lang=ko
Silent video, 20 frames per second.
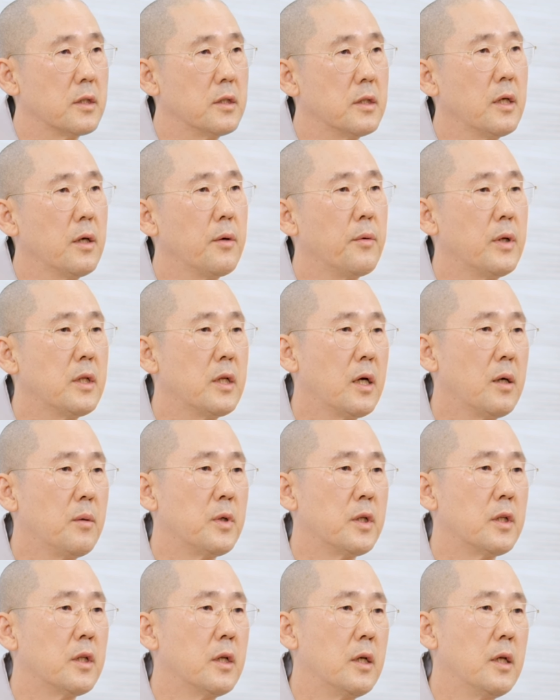그게
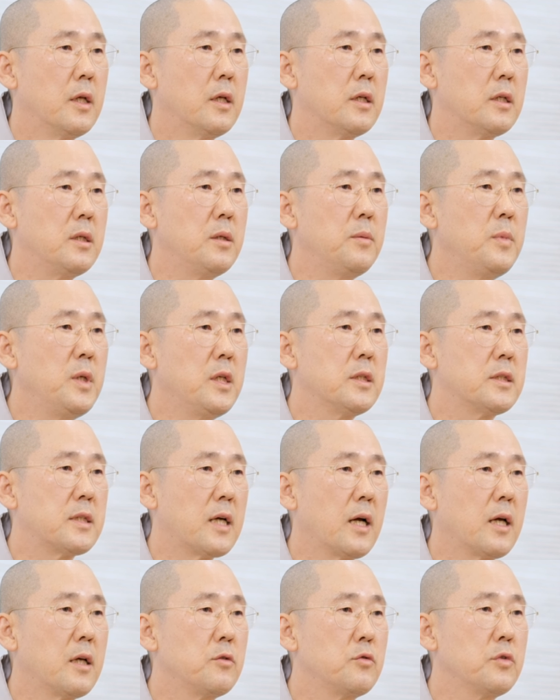왜냐하면 이미
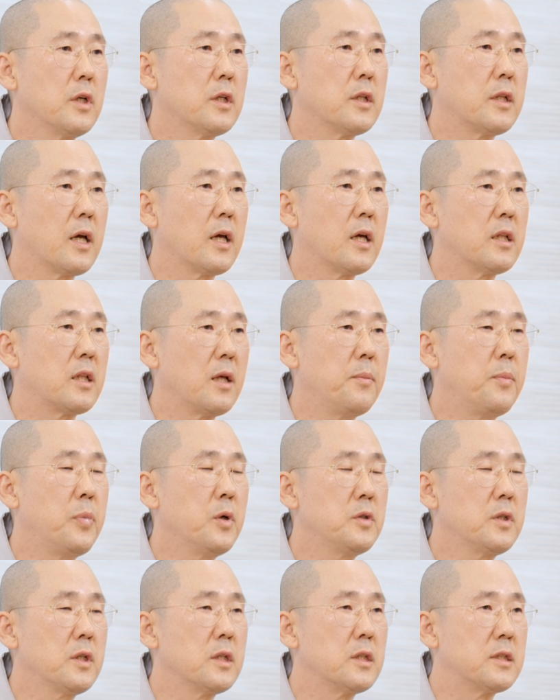장애 중에 되게
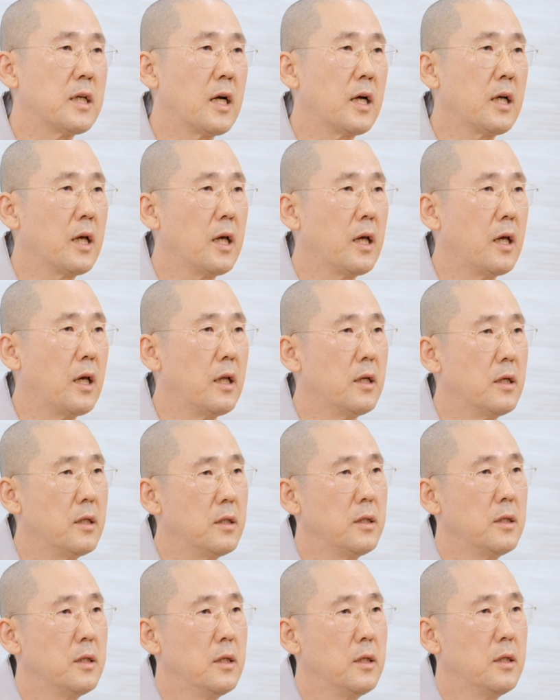대표적인
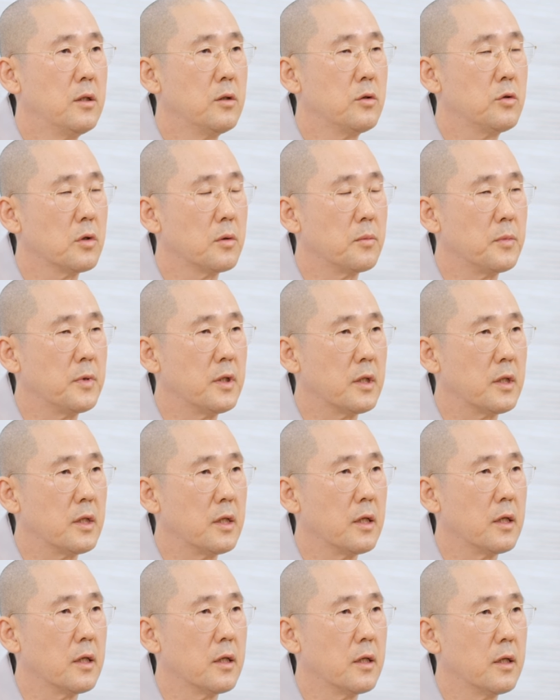장애를 좀
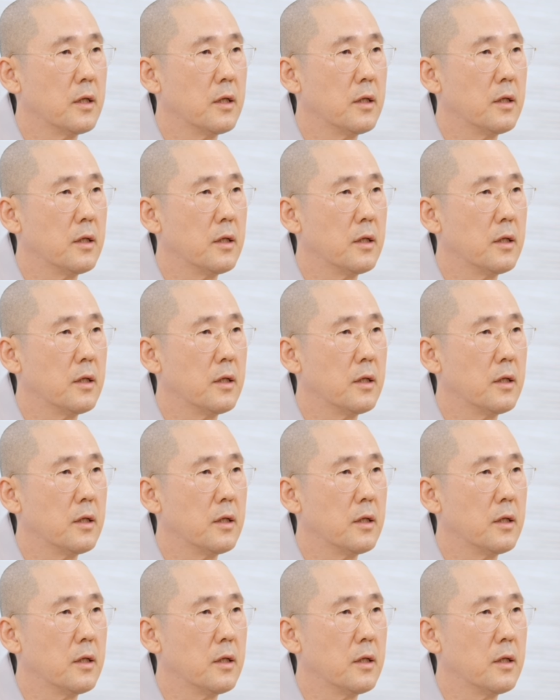이렇게